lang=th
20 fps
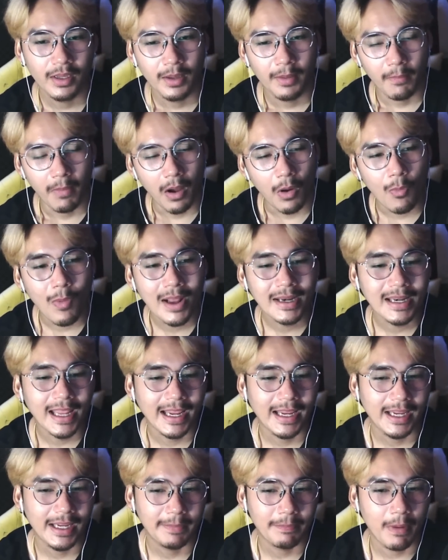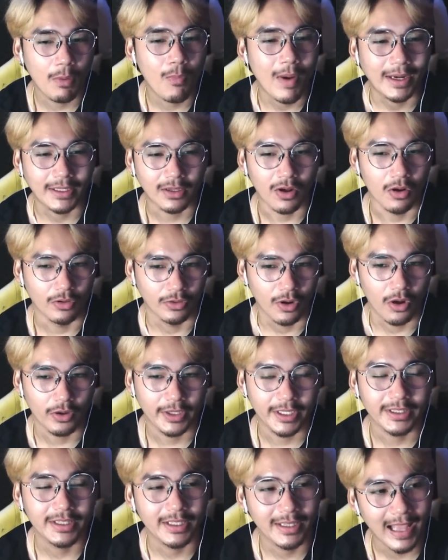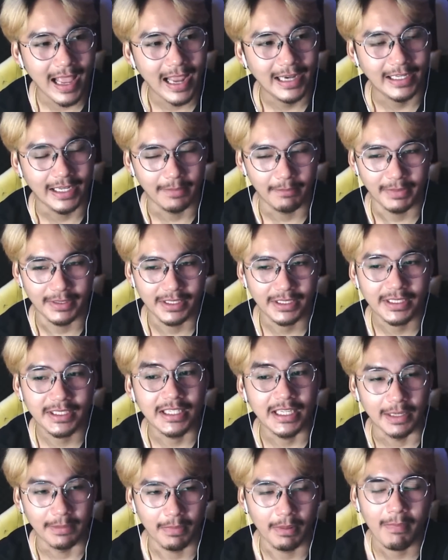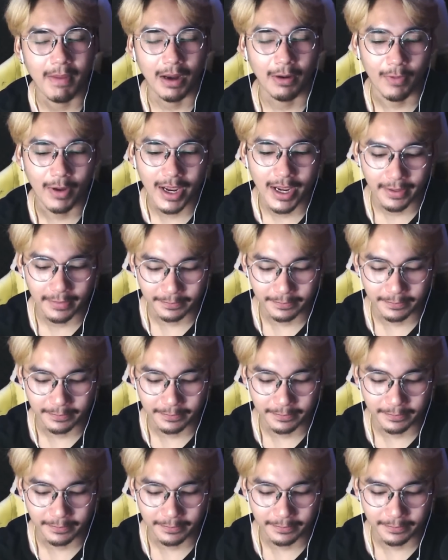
เพราะว่าในประวัติของน้องคริสติน่าเนี่ยมันจะเขียนประมาณว่า